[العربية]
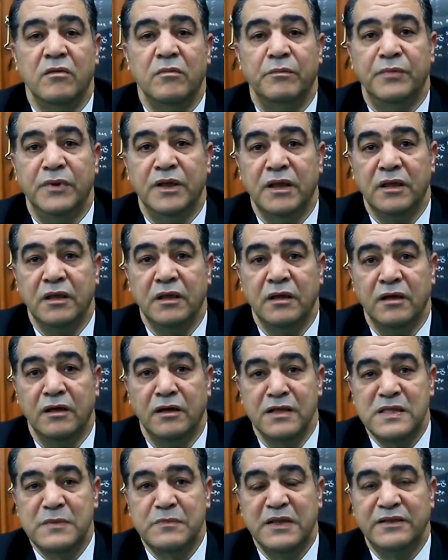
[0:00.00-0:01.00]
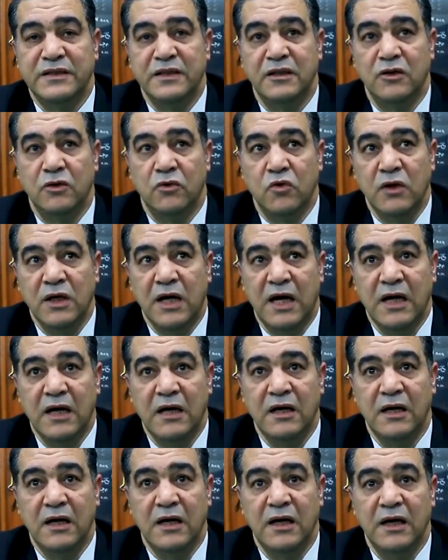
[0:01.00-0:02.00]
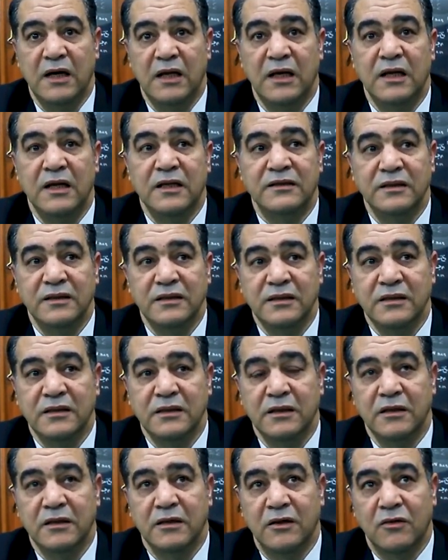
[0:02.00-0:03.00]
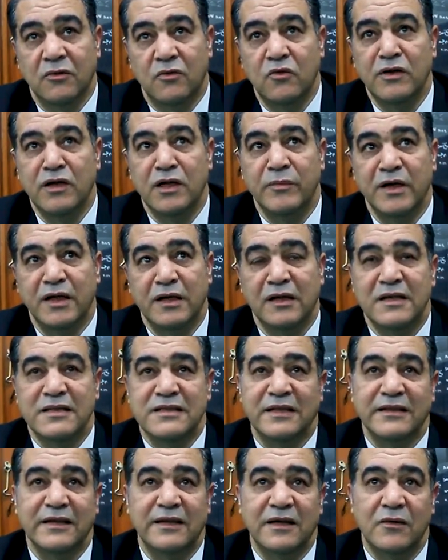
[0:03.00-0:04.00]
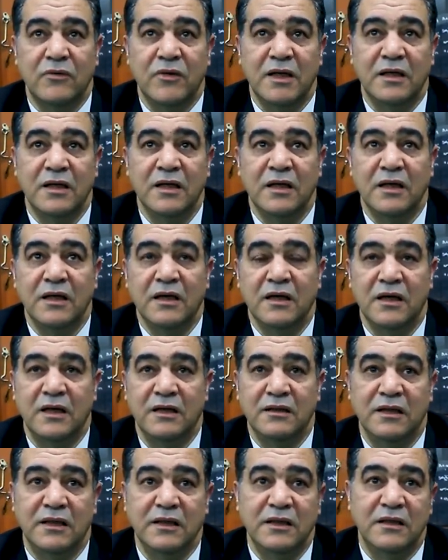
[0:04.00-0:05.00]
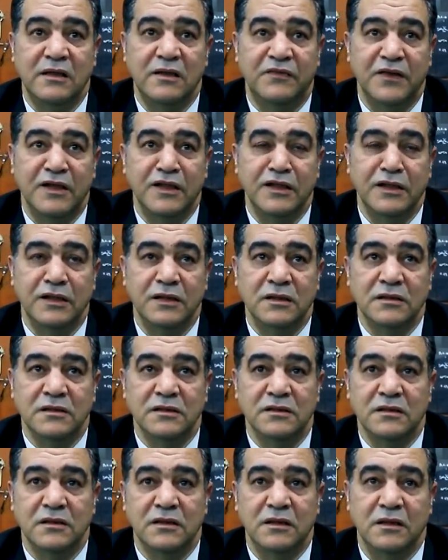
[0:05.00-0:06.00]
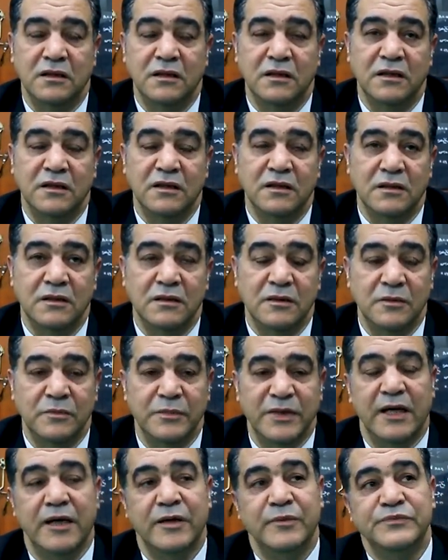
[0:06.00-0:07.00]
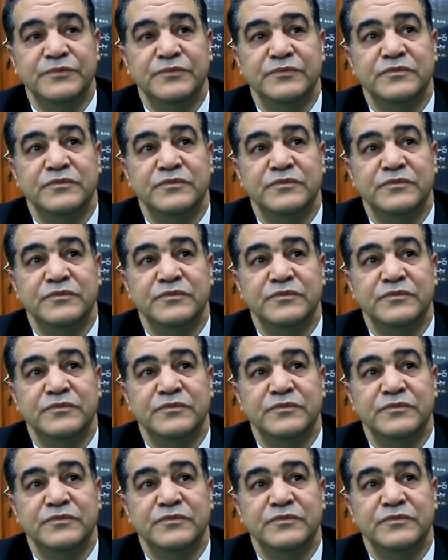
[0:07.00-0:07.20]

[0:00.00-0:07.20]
بالنسبة للجنحة التي قلنا بأننا سنتناول الدليل الفني آه، بها